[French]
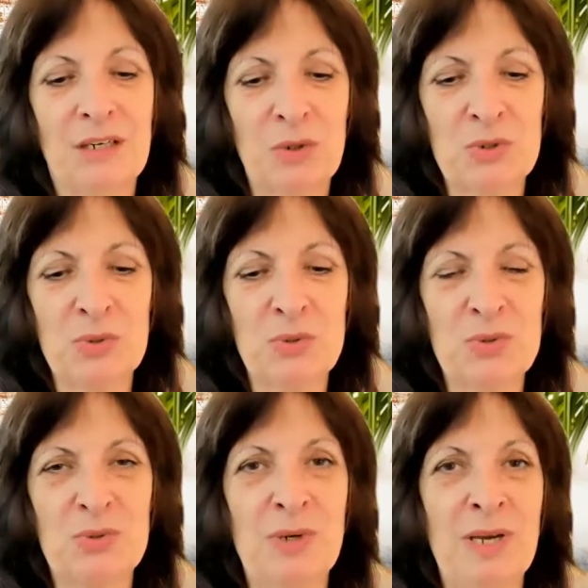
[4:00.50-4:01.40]
lorsque
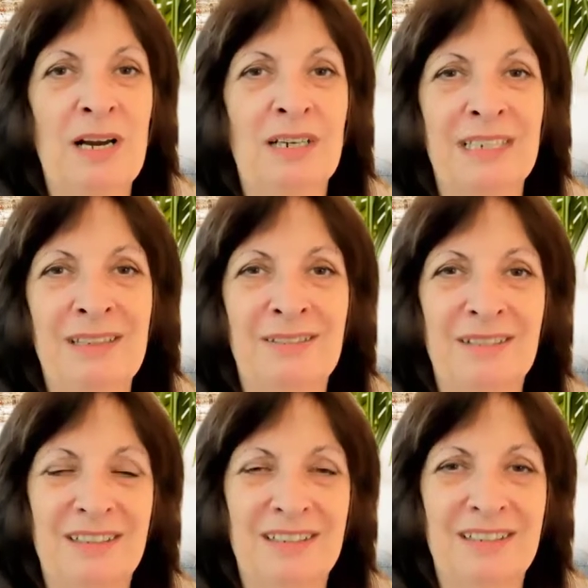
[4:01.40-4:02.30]
cela arrive,
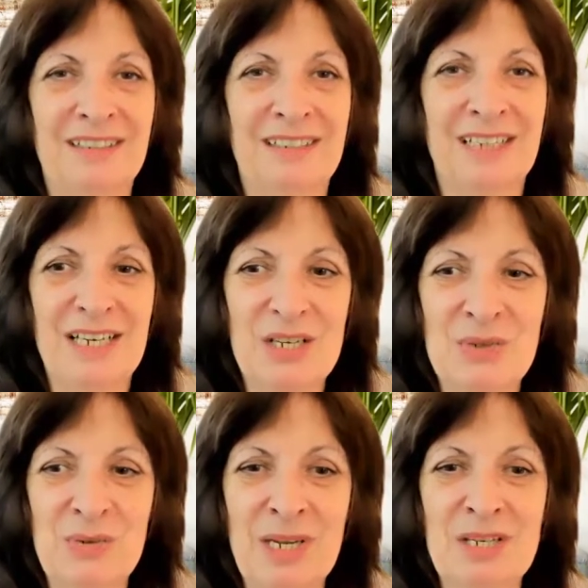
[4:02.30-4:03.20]

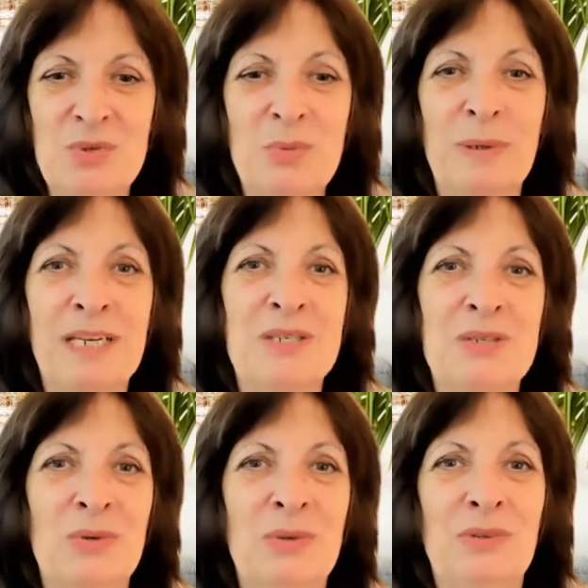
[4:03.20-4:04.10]
cela se
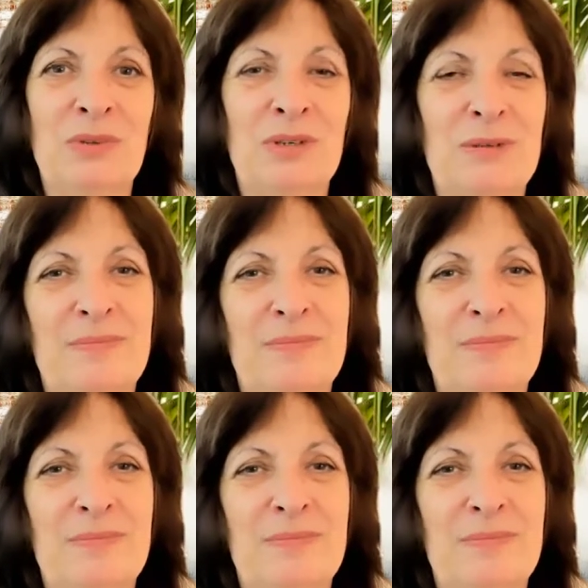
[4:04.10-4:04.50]
présente